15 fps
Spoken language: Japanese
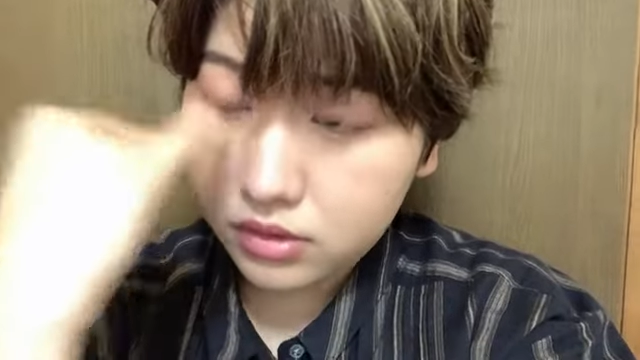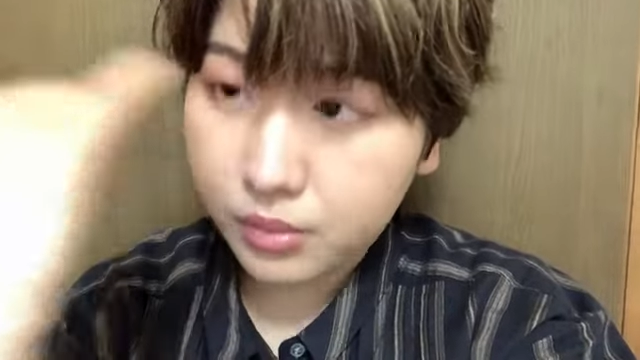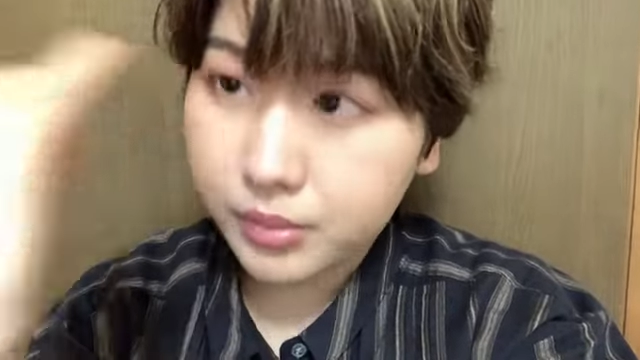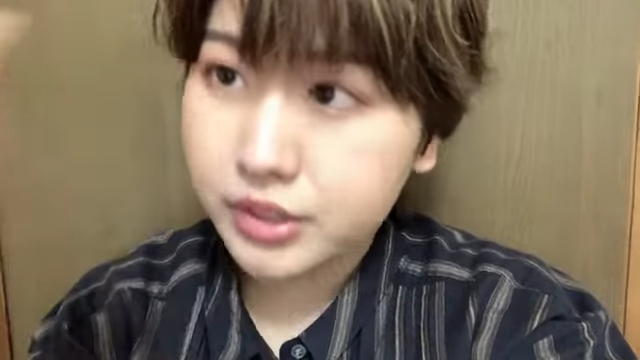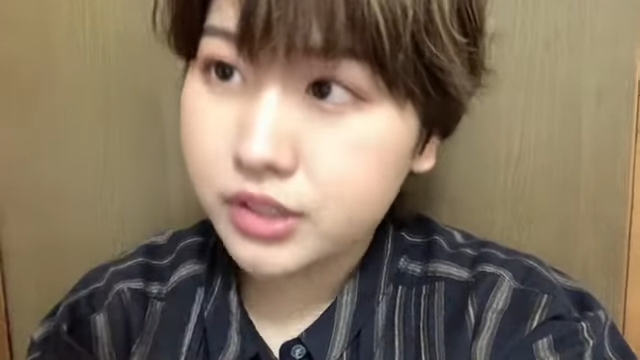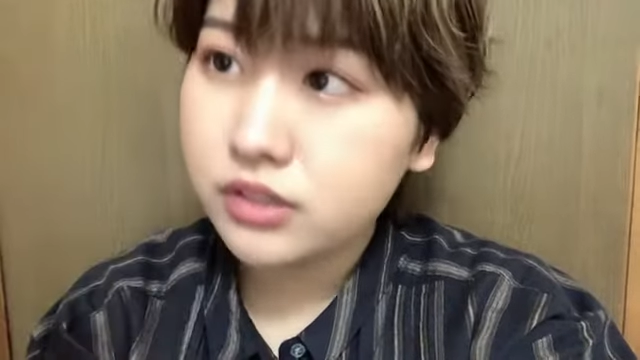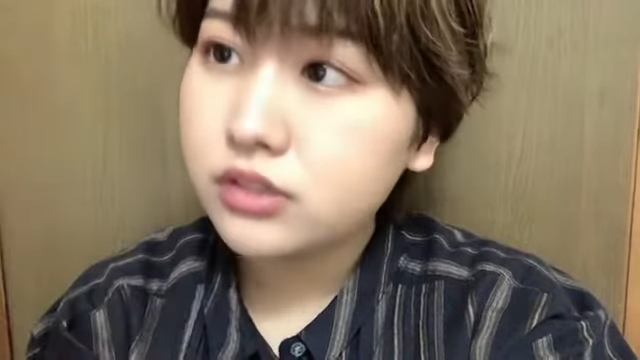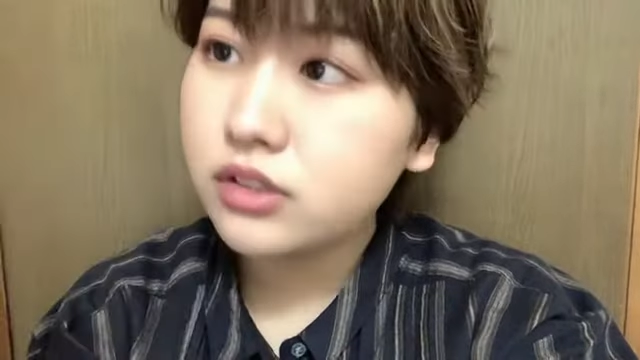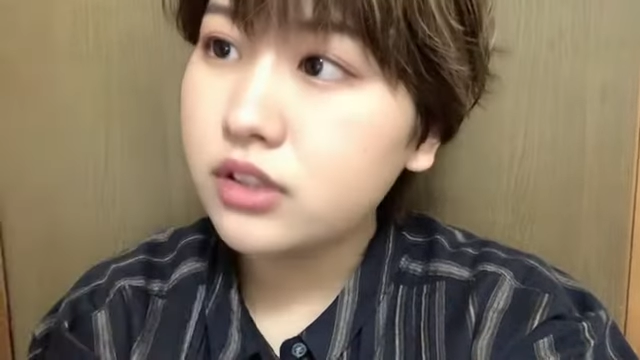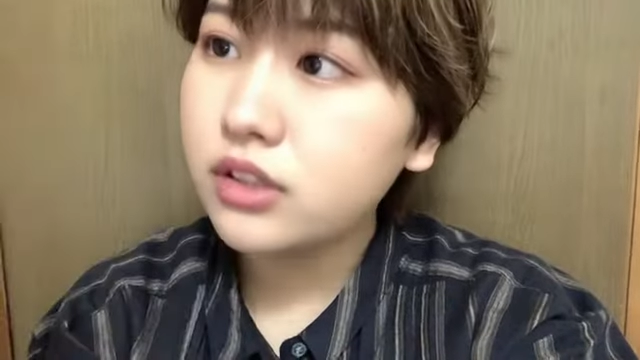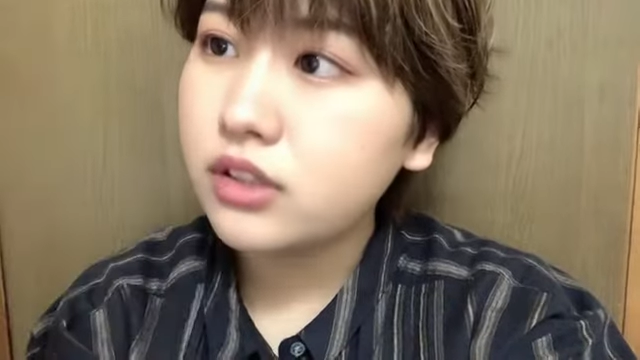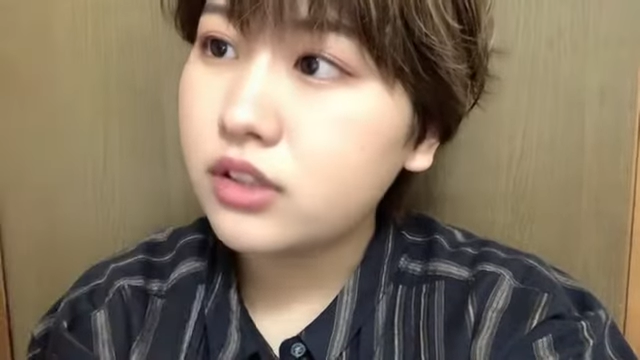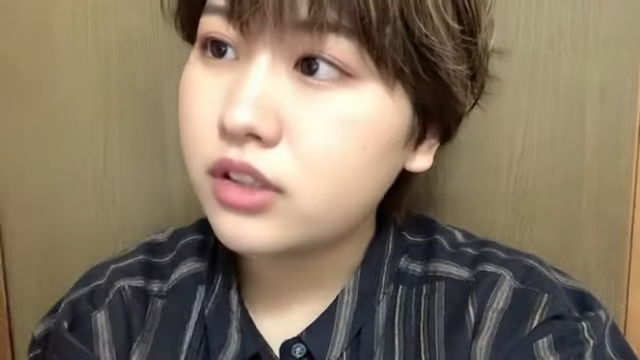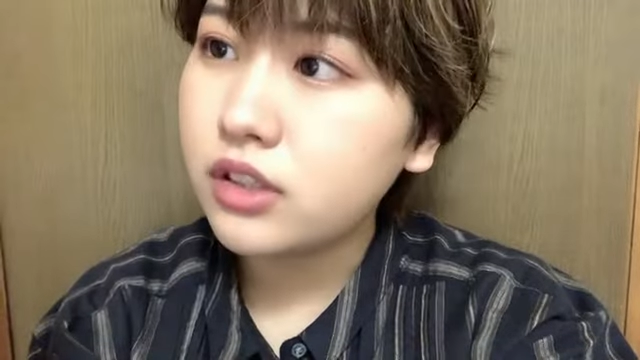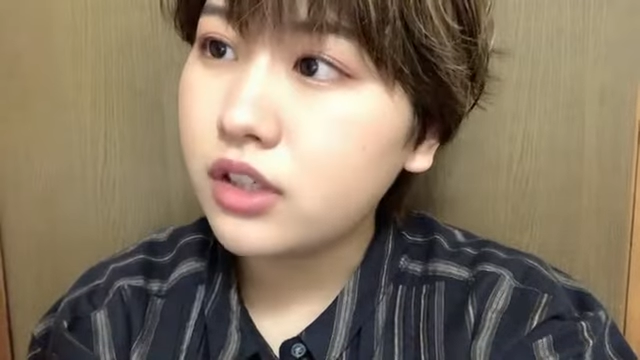んかめちゃくちゃ
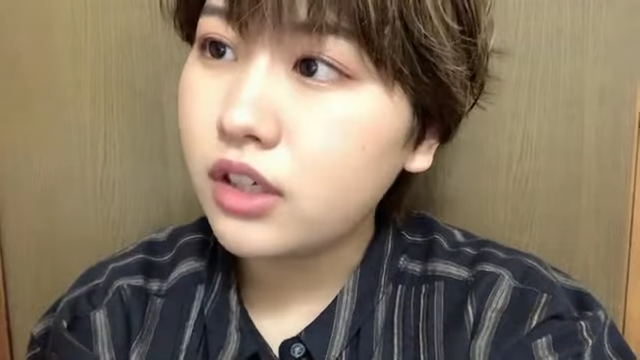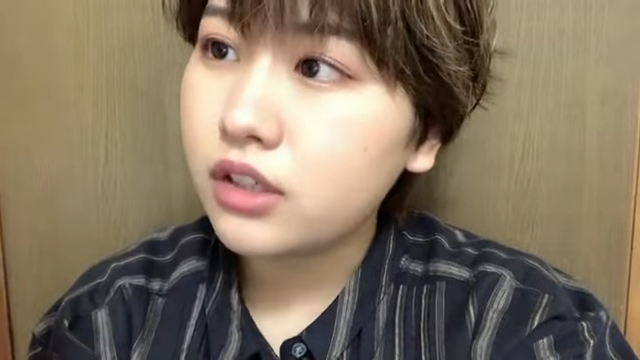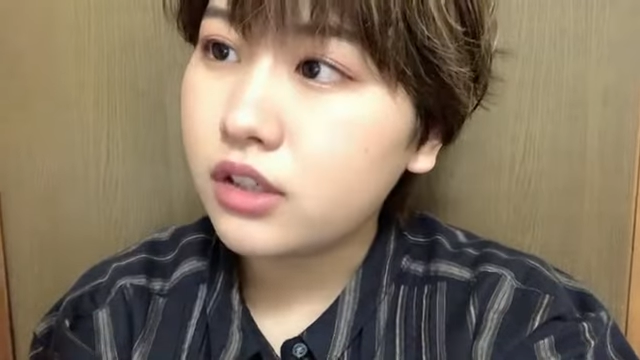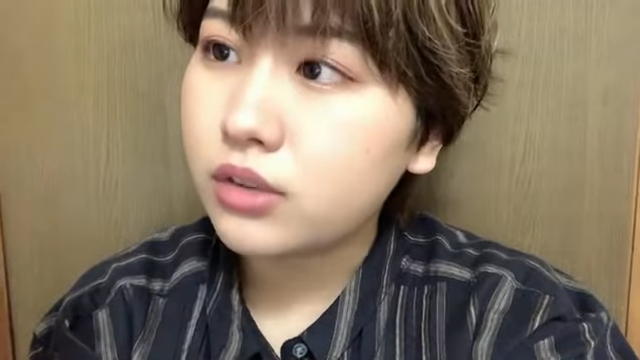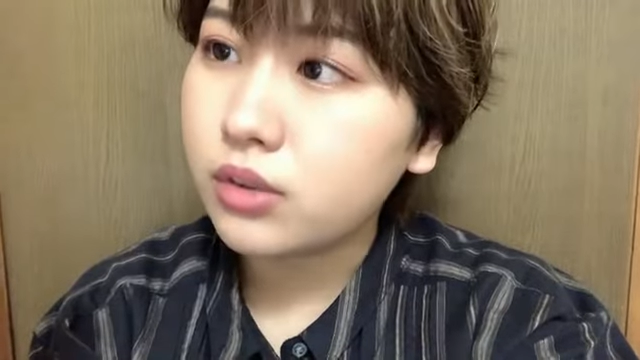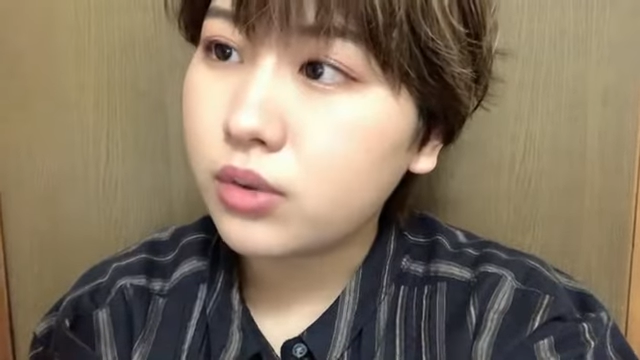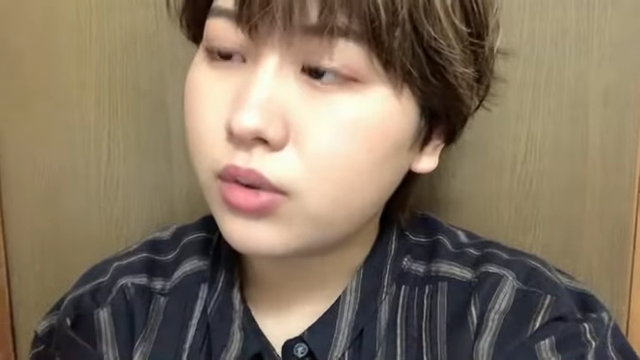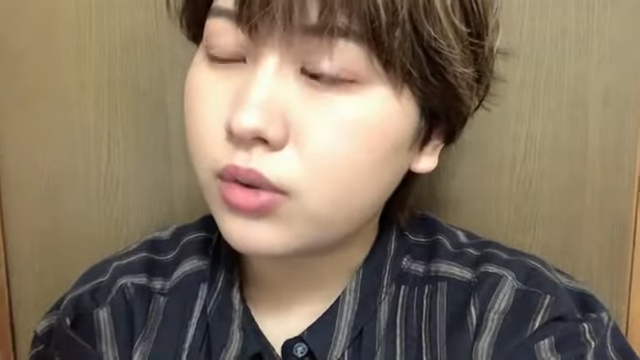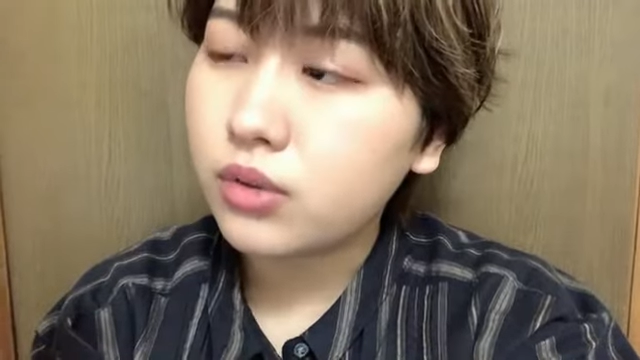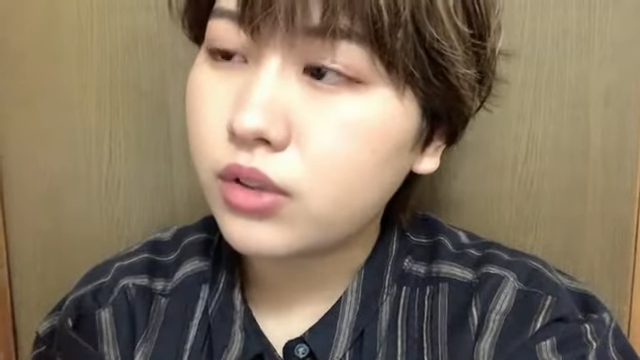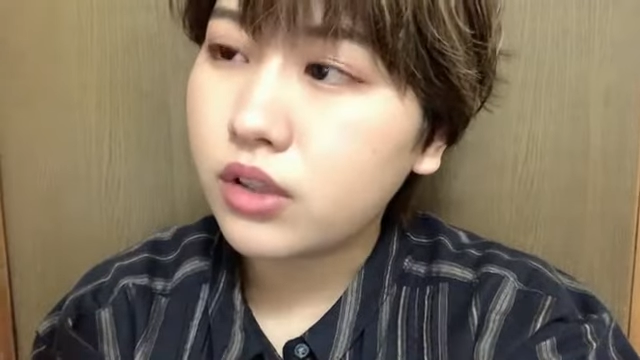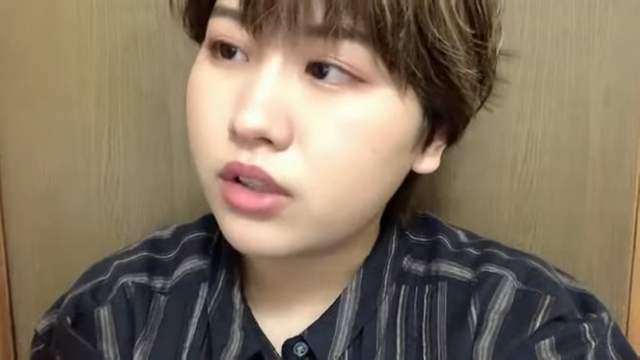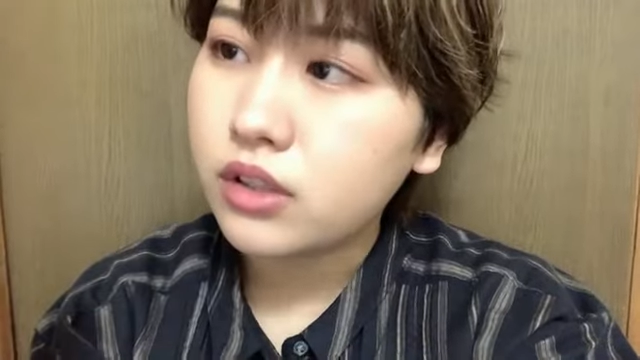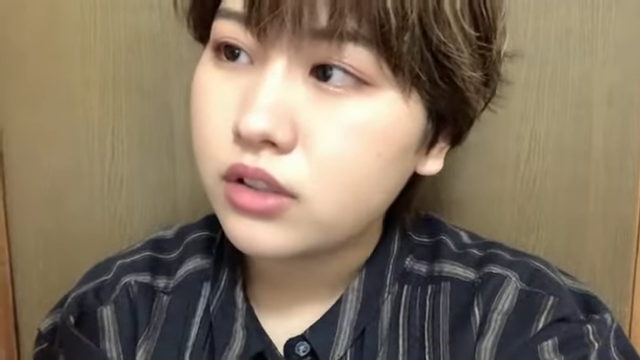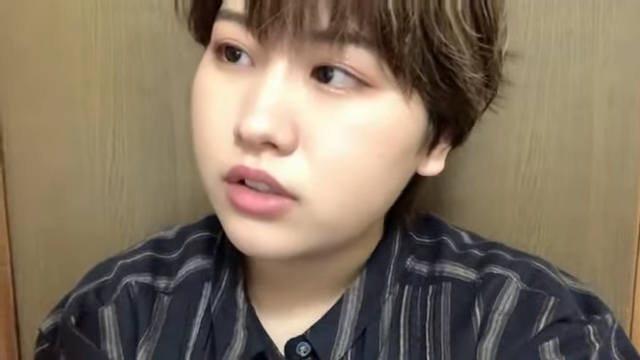いい綺麗なところ
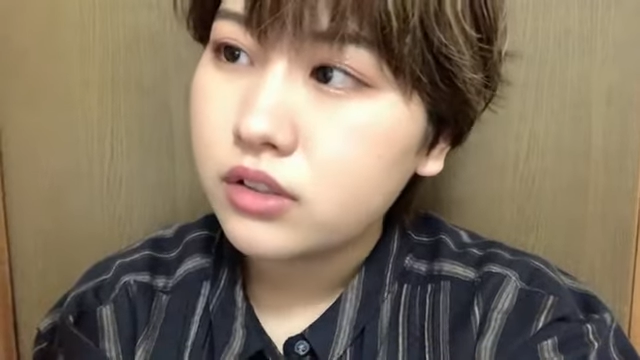で、